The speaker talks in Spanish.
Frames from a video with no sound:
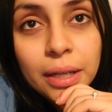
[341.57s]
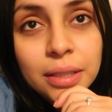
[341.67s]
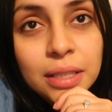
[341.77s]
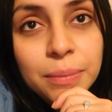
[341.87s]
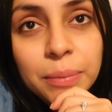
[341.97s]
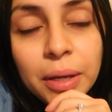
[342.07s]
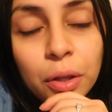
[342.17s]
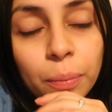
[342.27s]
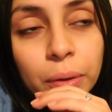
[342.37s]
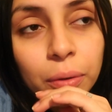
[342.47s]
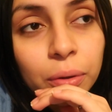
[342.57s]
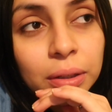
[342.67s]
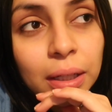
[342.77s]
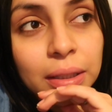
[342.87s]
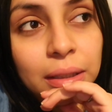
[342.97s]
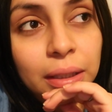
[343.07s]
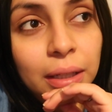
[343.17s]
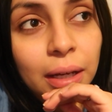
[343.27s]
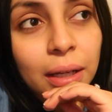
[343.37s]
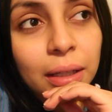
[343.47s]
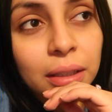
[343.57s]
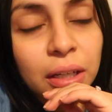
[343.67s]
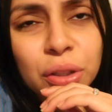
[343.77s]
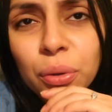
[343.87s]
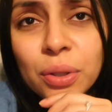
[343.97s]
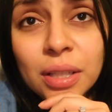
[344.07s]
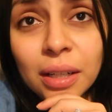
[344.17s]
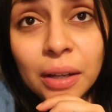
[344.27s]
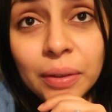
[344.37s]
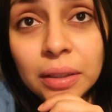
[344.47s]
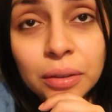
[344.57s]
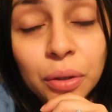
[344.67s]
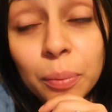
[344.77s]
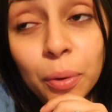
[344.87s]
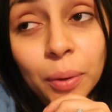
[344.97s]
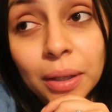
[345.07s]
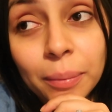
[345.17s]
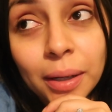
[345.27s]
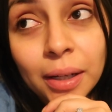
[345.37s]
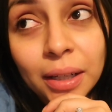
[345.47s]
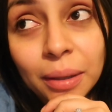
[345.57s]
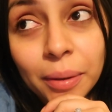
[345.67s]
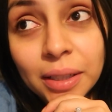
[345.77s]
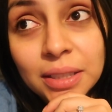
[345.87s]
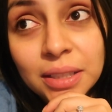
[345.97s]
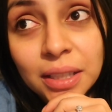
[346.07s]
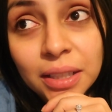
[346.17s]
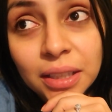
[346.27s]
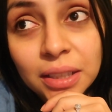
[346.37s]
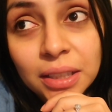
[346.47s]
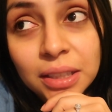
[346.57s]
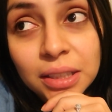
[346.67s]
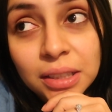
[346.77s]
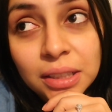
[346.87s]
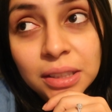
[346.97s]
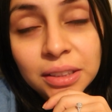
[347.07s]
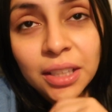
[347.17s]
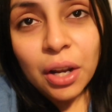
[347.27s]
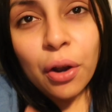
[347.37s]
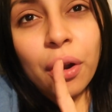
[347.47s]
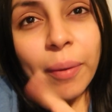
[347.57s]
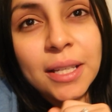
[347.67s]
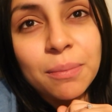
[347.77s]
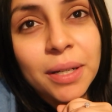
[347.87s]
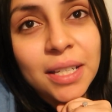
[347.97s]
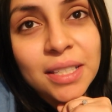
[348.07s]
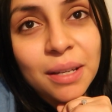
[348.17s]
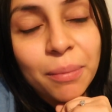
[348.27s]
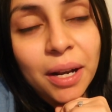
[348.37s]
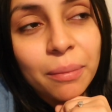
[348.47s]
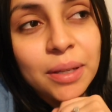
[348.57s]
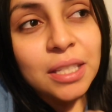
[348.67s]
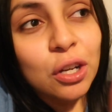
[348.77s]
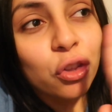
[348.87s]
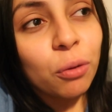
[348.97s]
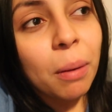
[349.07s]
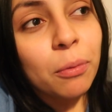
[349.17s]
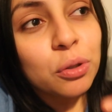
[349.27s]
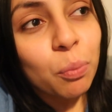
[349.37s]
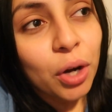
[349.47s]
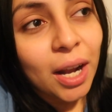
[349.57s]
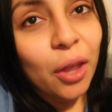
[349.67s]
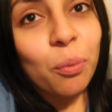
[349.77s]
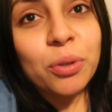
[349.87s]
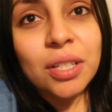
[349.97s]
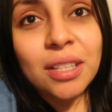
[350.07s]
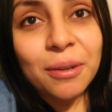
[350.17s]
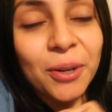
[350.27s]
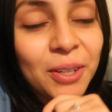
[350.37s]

Ese es mi miedo, pero con tal de que ya, de que todo salga bien, no hay problema, que me hagan cesárea sería una nueva experiencia para mí si lo tomamos por el lado positivo.